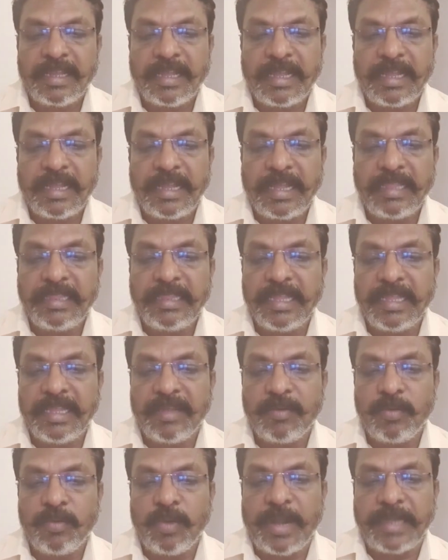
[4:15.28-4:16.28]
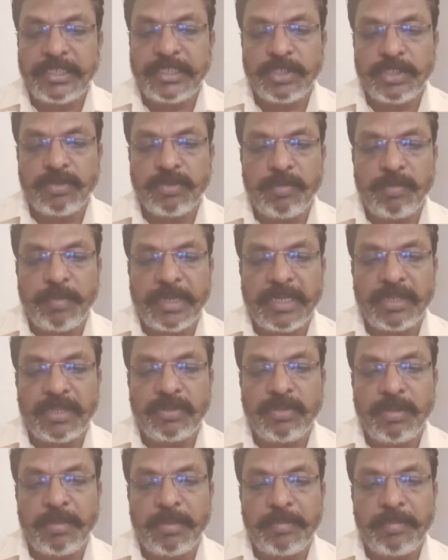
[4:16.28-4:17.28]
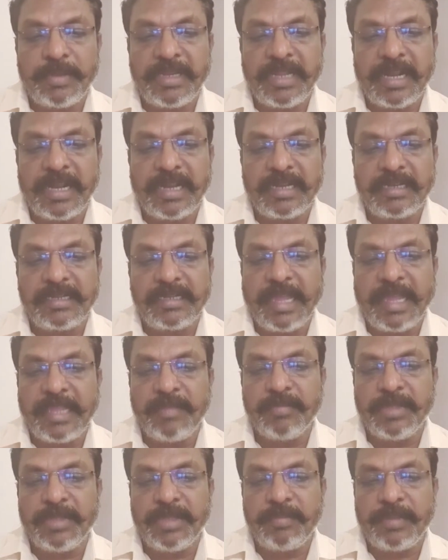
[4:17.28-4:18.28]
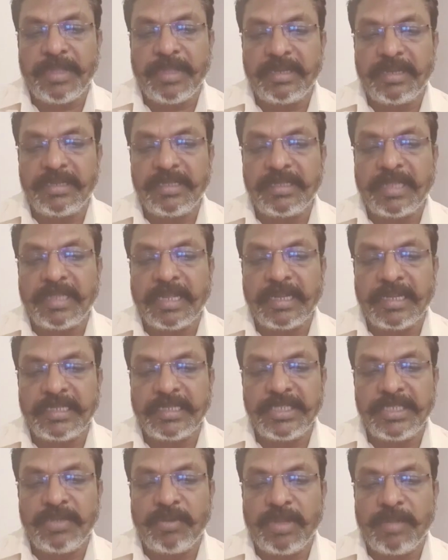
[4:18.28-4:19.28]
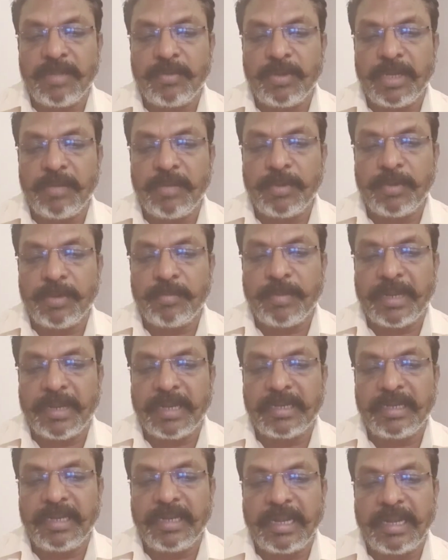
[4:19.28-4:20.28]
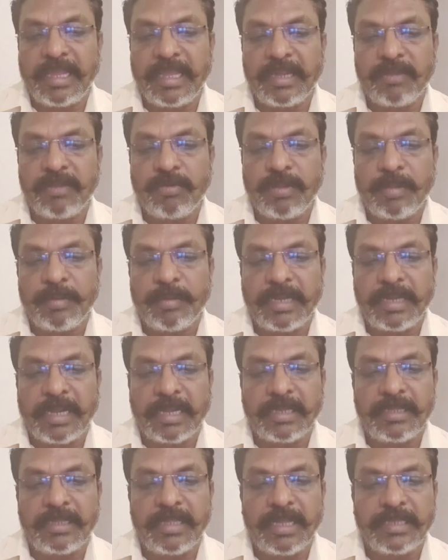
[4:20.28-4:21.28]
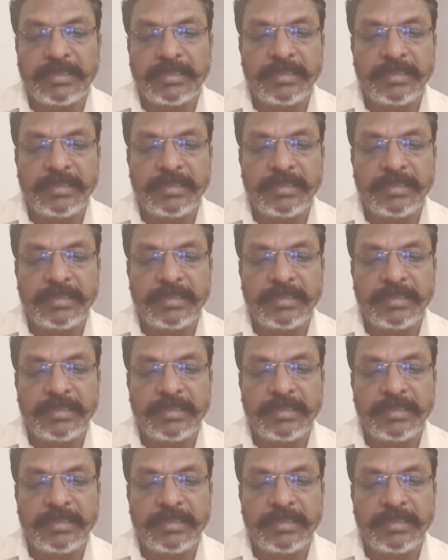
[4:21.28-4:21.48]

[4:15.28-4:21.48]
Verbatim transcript: அந்த ஊராட்சிக்கு உட்பட்ட தூய்மை பணியாளருக்கு ஐம்பது பேருக்கு த கட்சியினுடைய முன்னணி பொறுப்பாளர்கள் இடையக்க உதவன் அழகுதாஸ்